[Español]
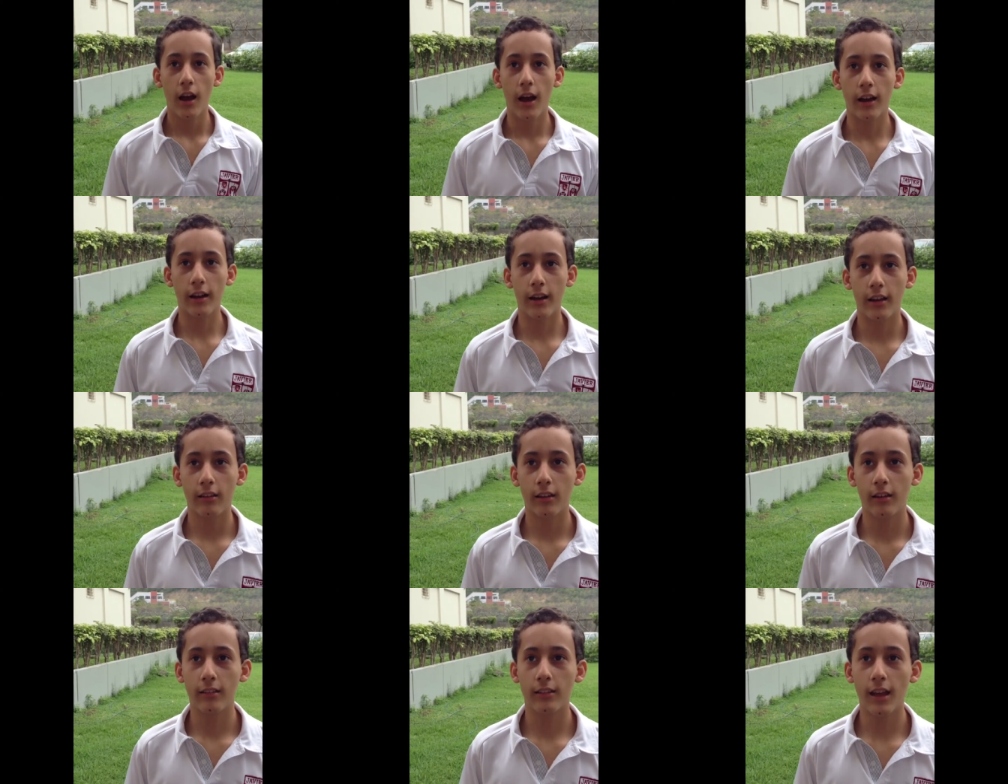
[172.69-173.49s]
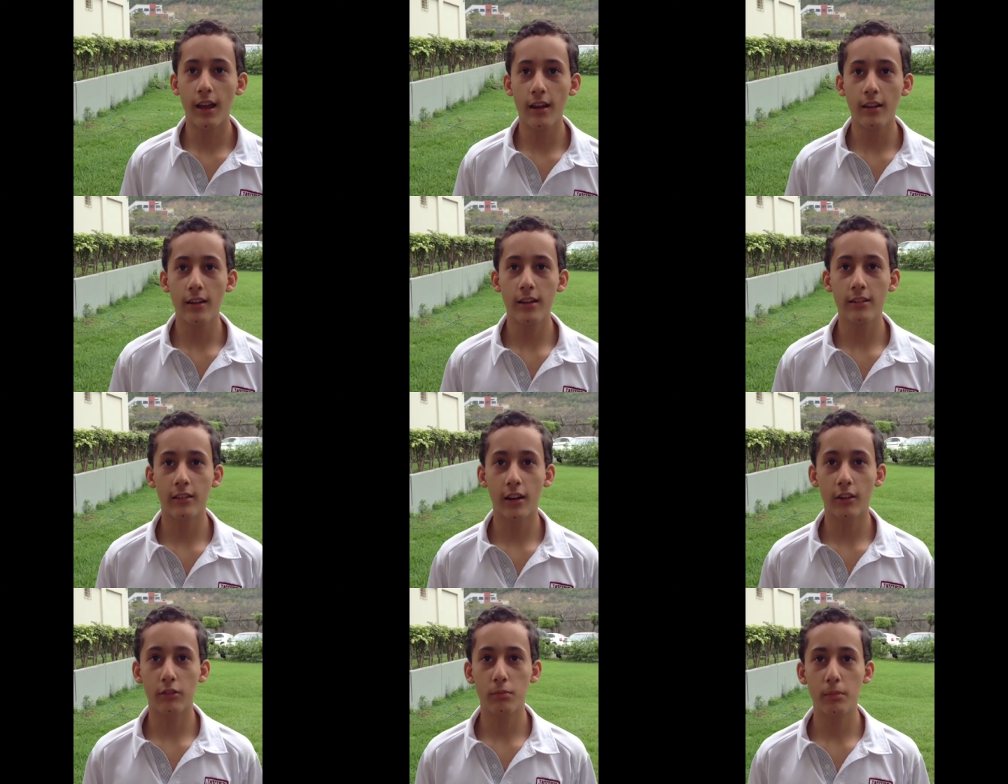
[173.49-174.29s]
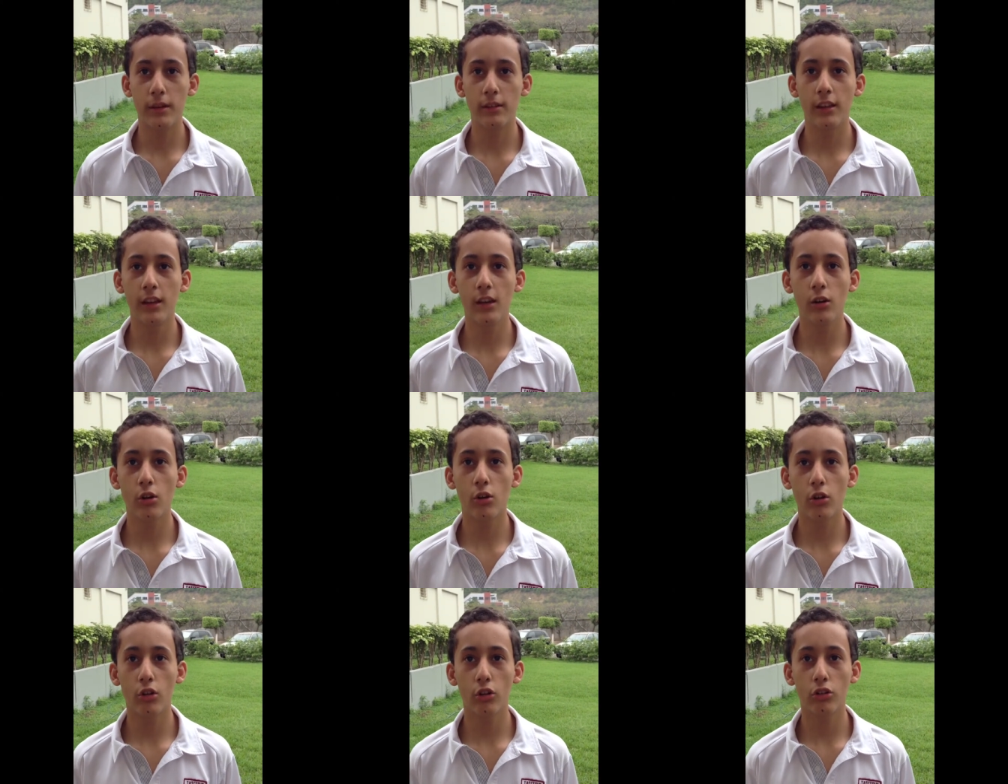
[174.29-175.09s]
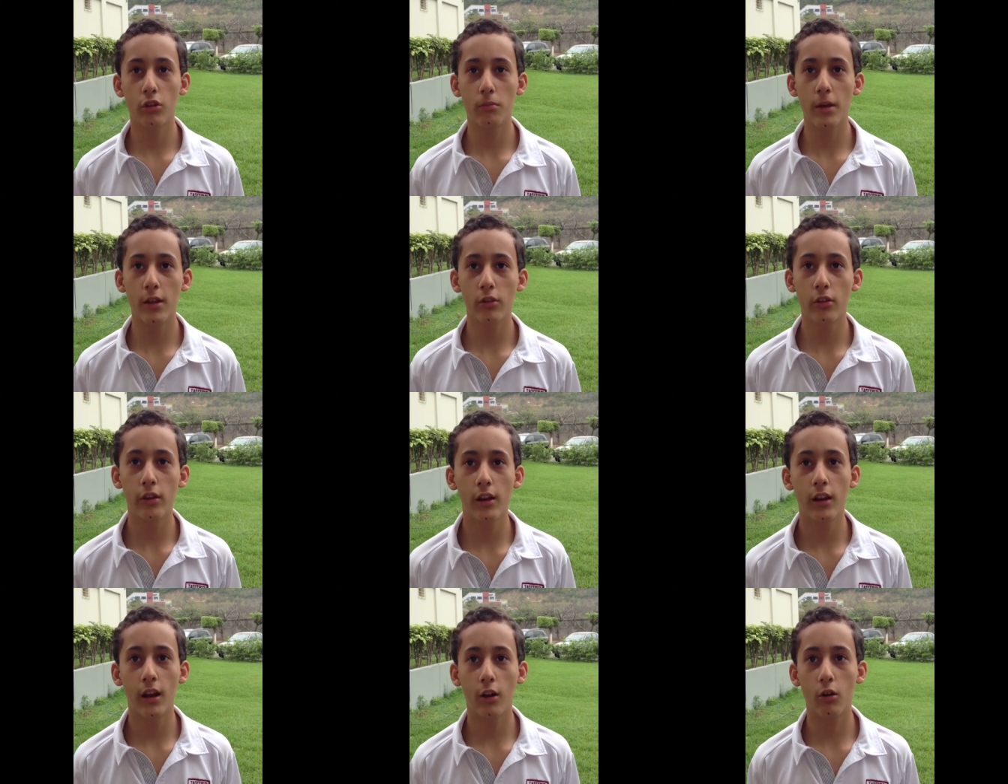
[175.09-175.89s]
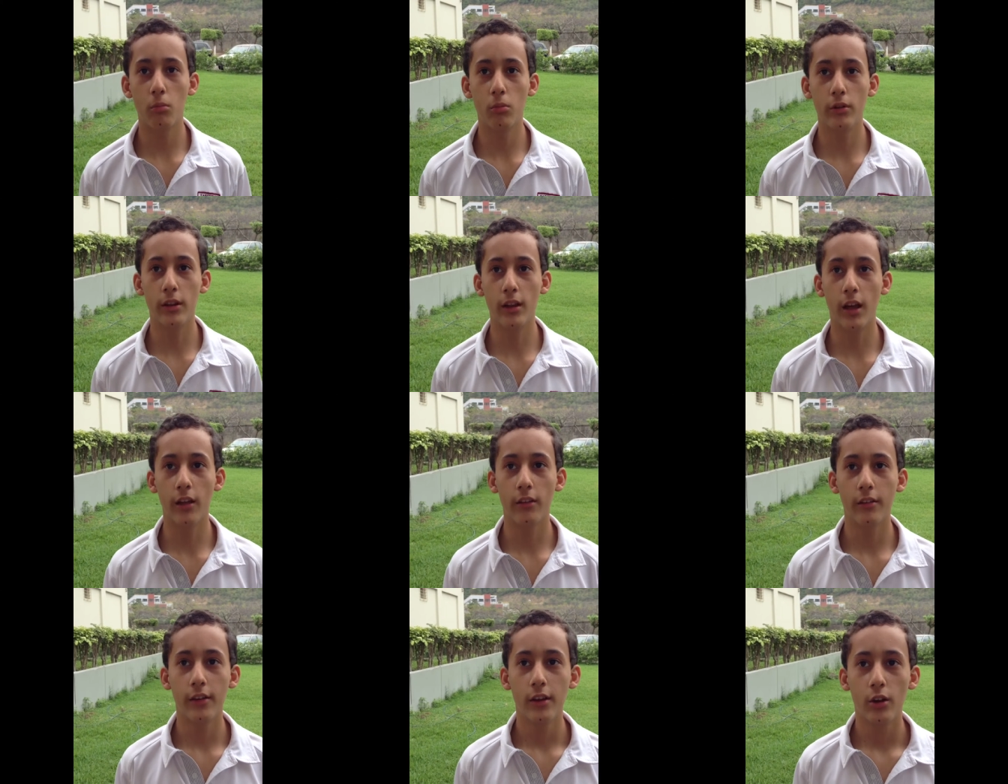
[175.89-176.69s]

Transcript: acrecentar y transmitir los conocimientos de la comunidad.